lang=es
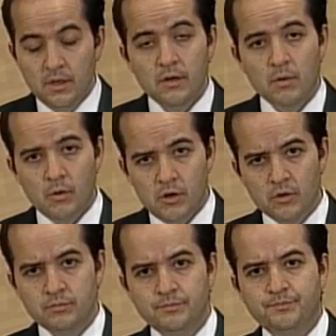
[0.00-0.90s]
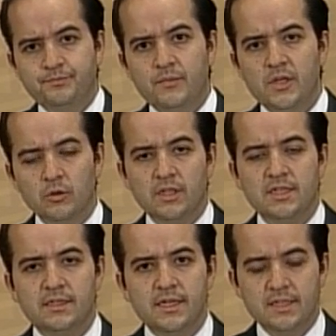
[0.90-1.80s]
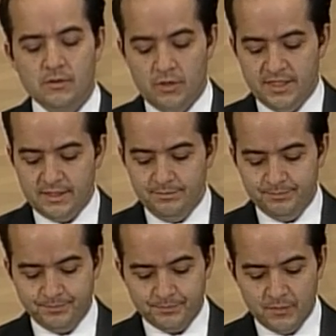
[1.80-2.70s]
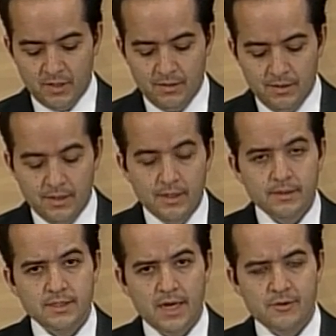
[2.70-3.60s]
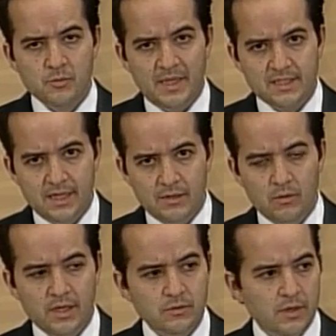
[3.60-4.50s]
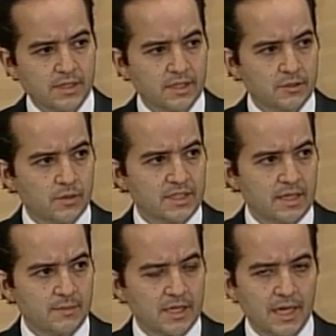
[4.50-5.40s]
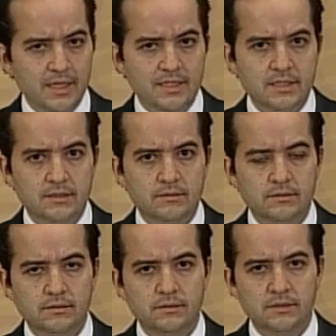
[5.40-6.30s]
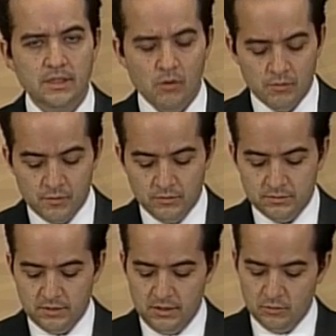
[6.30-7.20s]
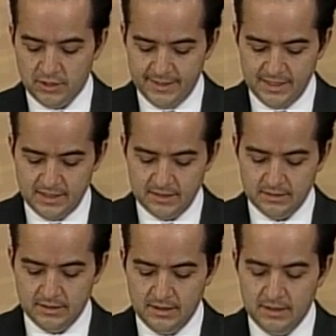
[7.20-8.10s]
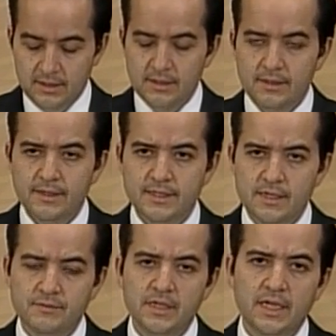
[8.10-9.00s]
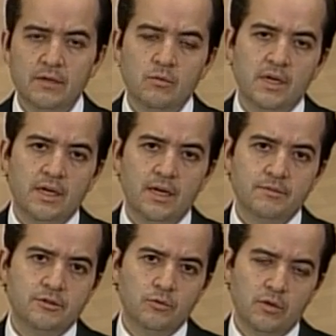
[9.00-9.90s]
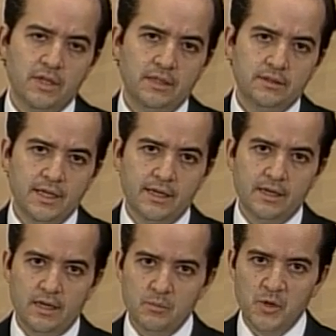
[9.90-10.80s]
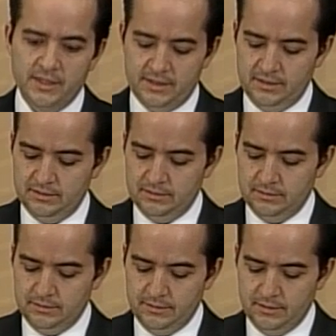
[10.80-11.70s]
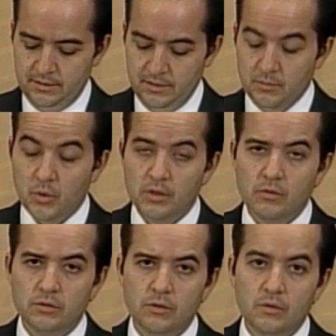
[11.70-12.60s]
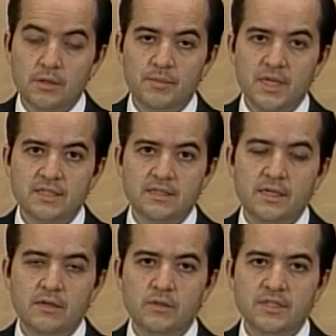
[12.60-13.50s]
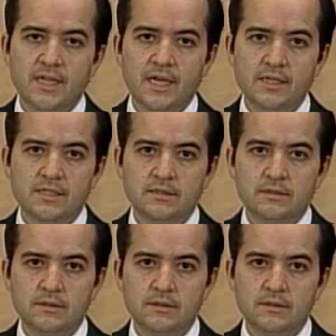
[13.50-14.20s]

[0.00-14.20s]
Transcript: En Nuevo León y otras entidades del noreste, desde el año pasado las organizaciones criminales del Golfo y los Zetas se significan una absurda guerra a muerte por el control de plazas delincuenciales